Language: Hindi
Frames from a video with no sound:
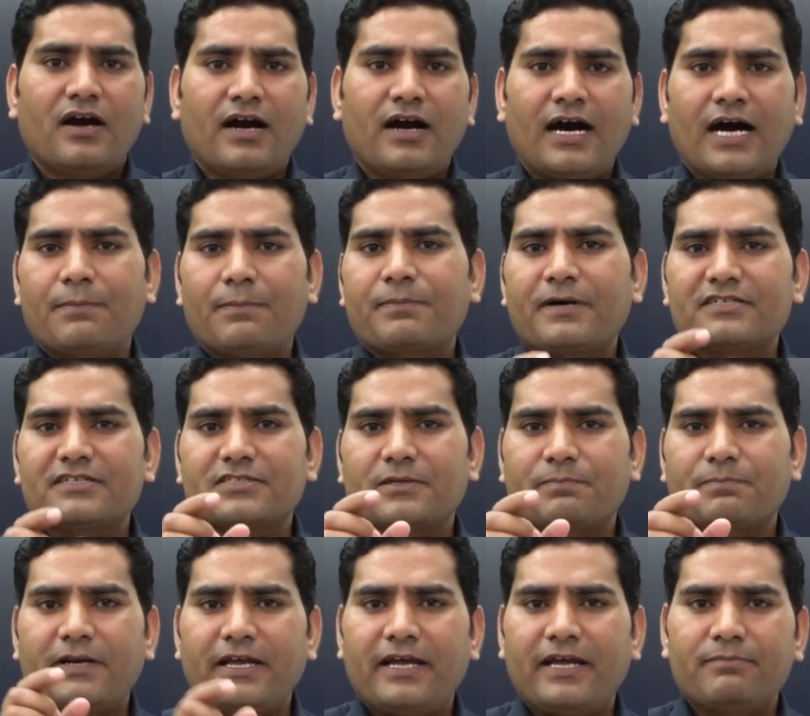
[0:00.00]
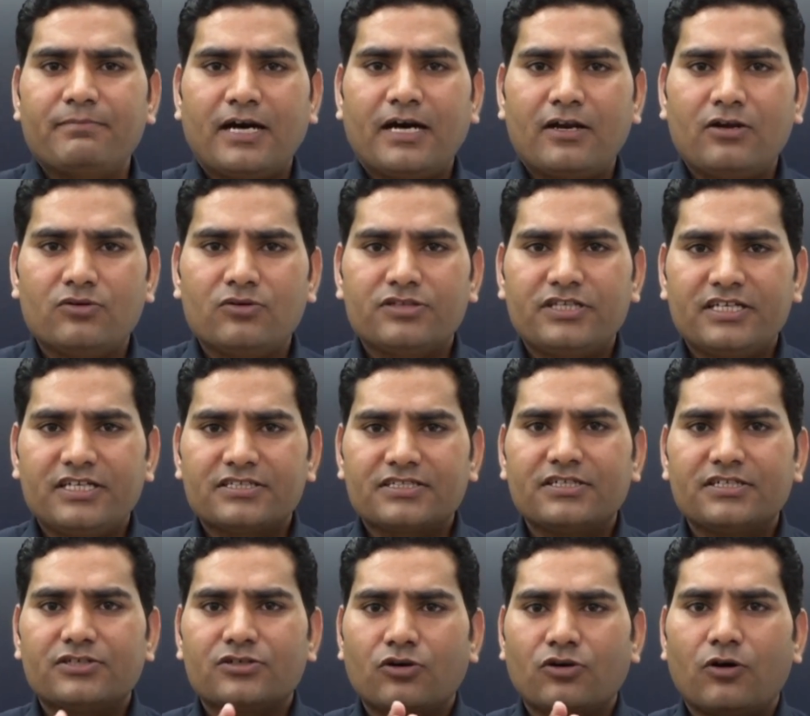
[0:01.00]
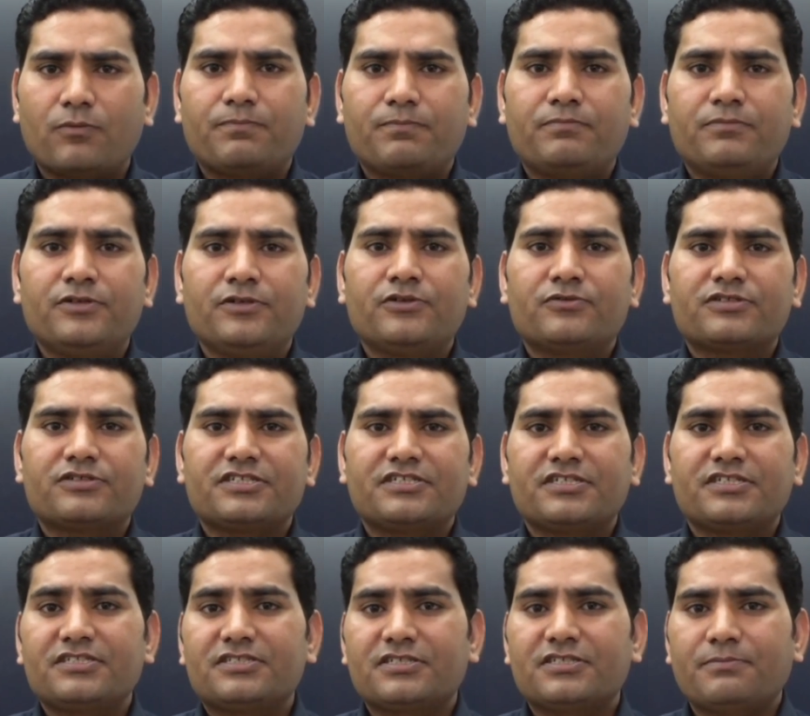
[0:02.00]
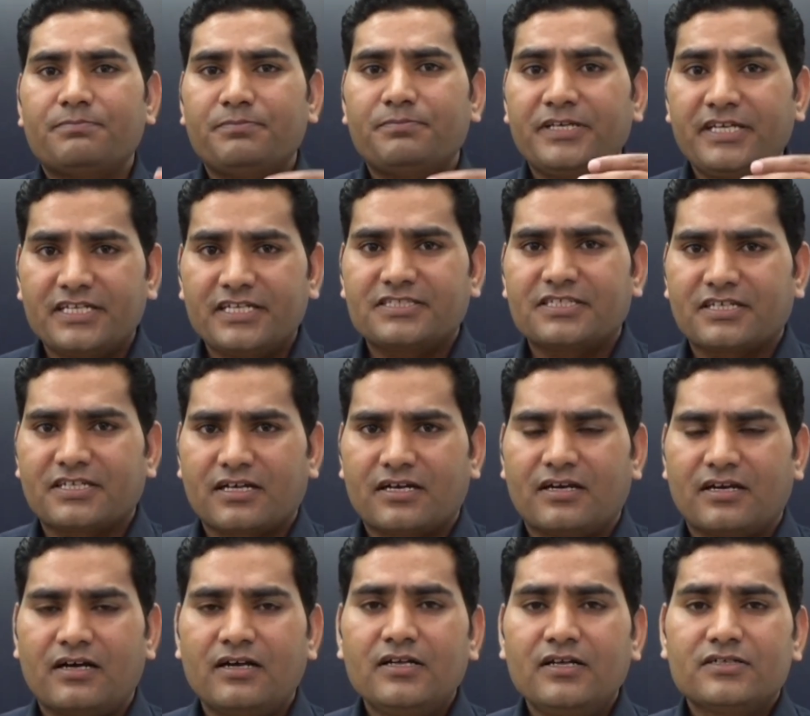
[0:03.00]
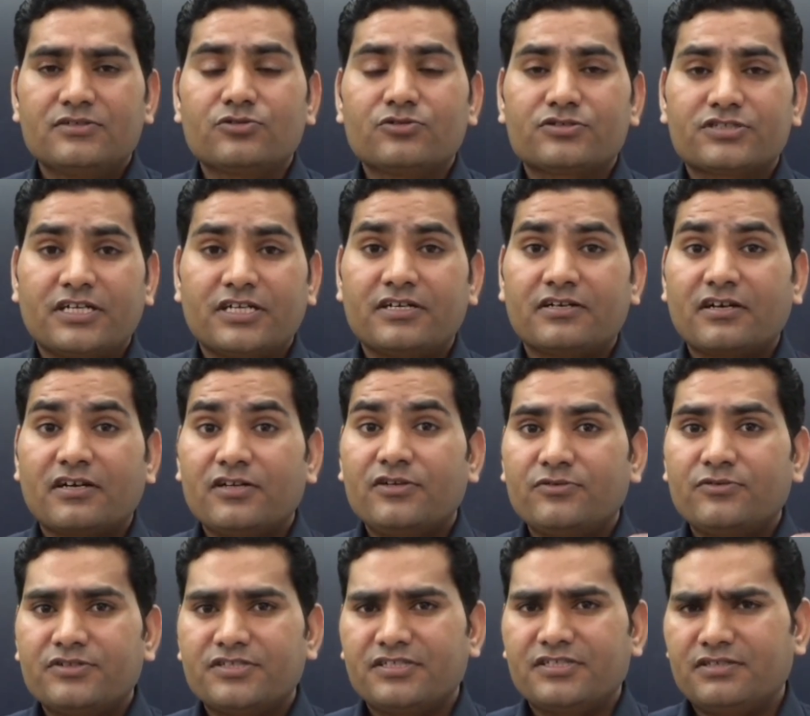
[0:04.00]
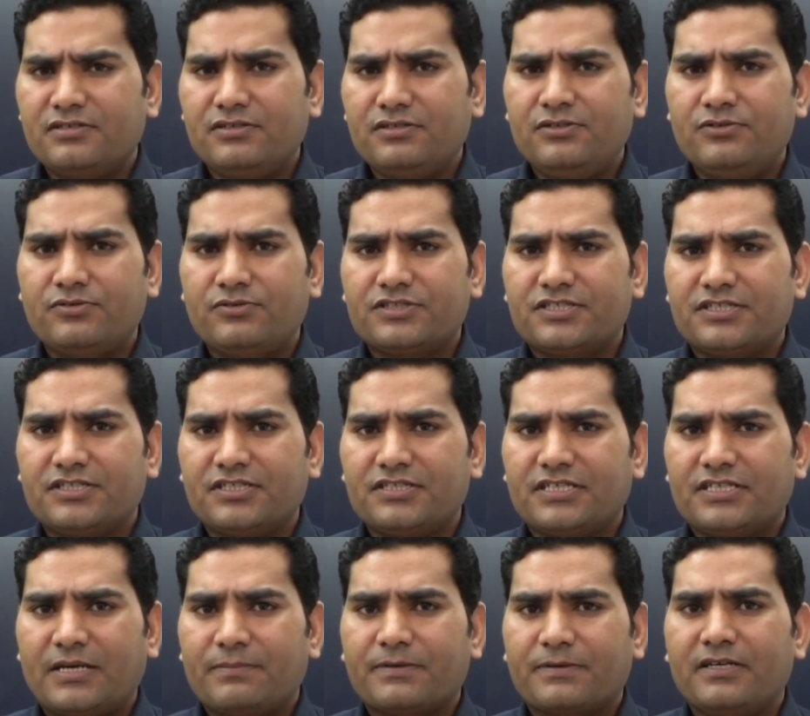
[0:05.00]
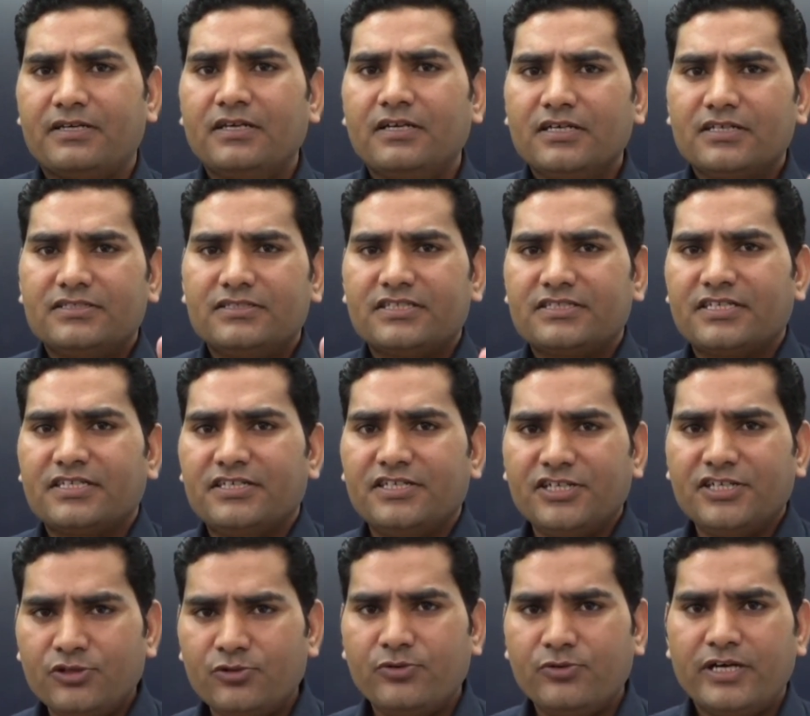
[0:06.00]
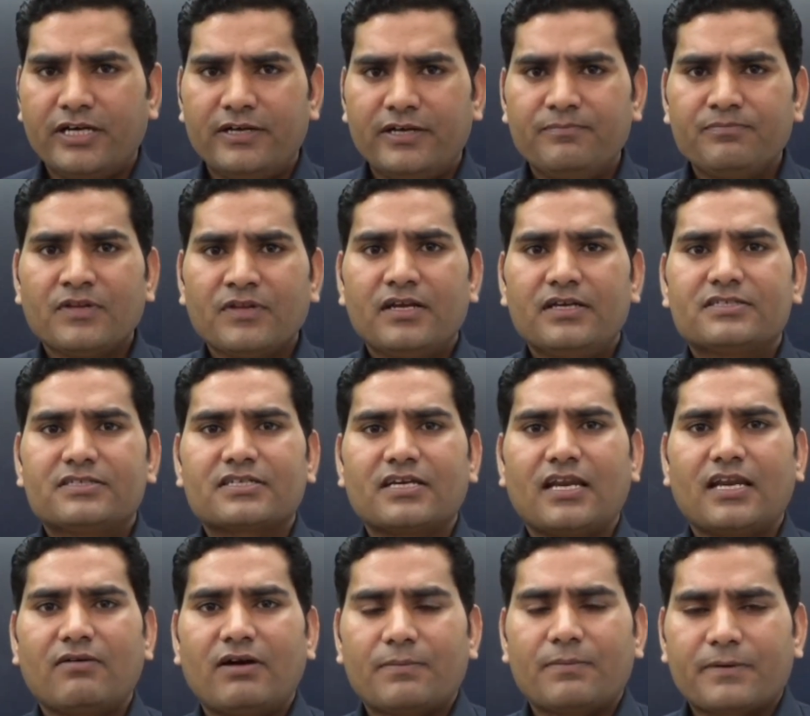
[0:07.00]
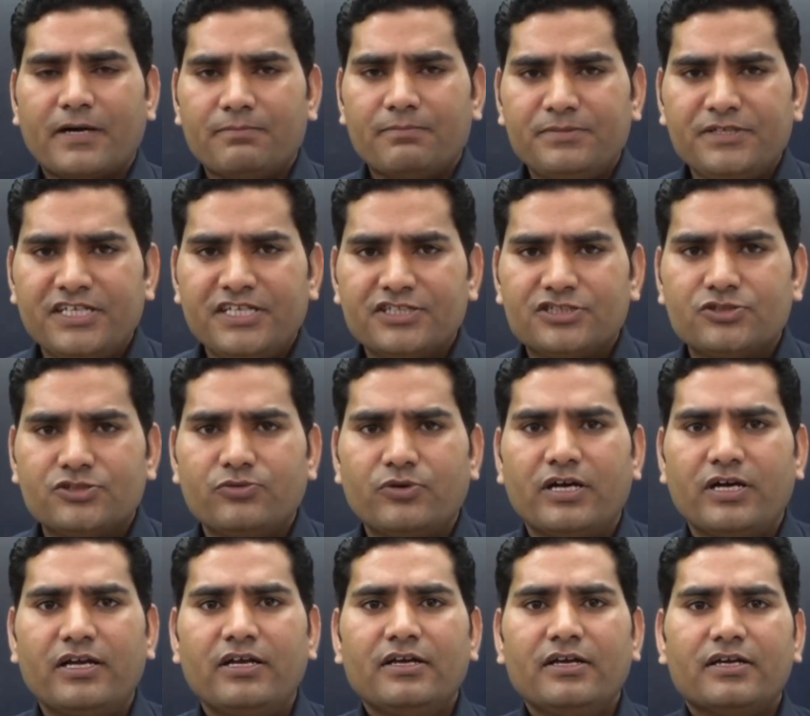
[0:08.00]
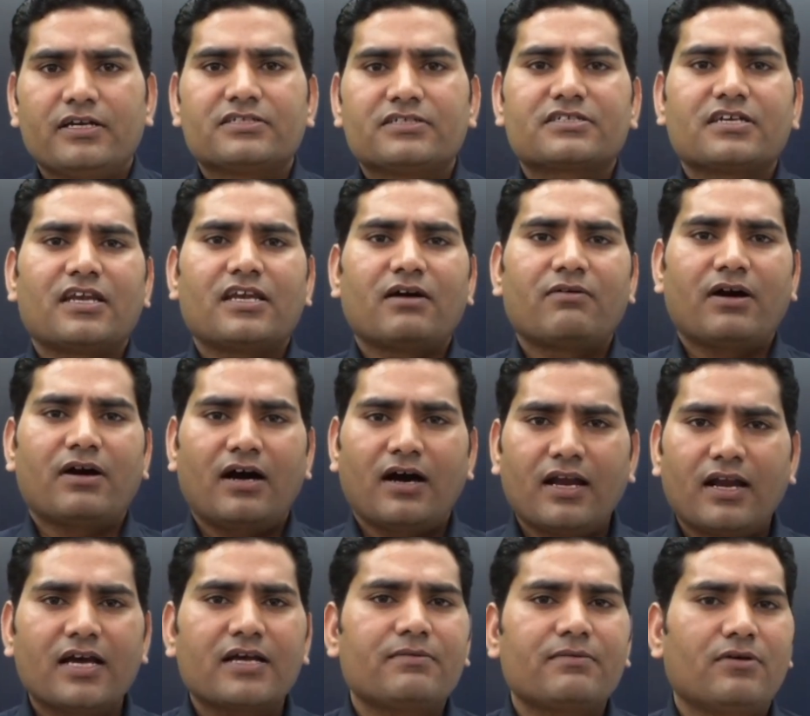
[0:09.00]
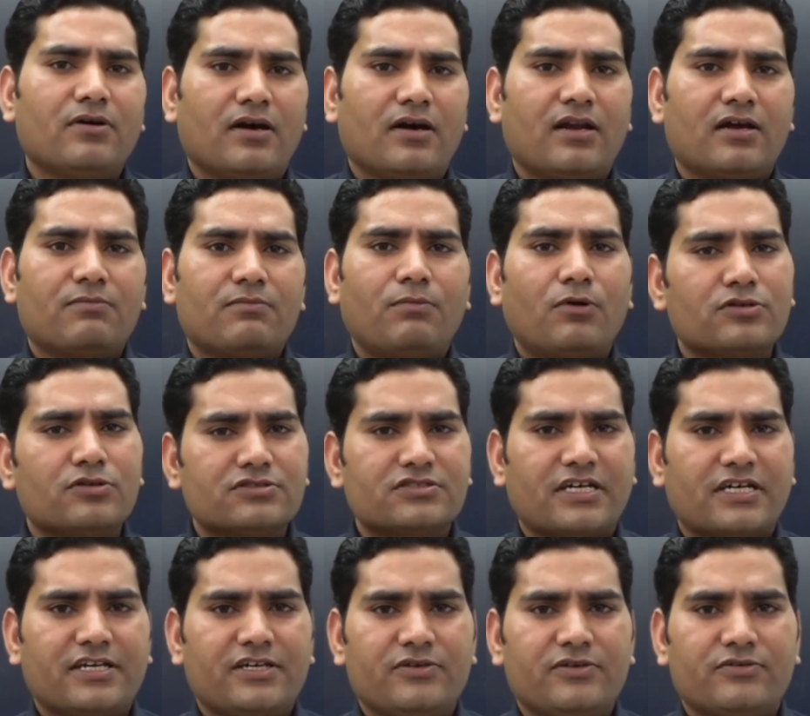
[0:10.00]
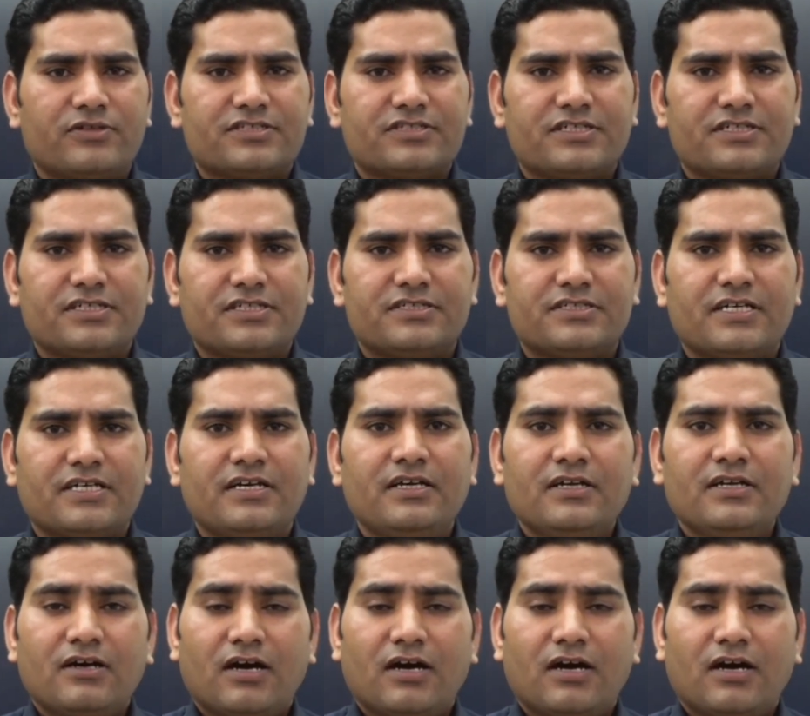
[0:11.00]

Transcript: आपका सपना है मान लो देश की टॉप यूनिवर्सिटीज से बीएससी e करना जो सेंट्रल यूनिवर्सिटीज आपकी जैसे डीयू है इसके अलावा आपका बीएचयू है इसके अलावा अलग अलग बहुत सारी यूनिवर्सिटीज़ हैं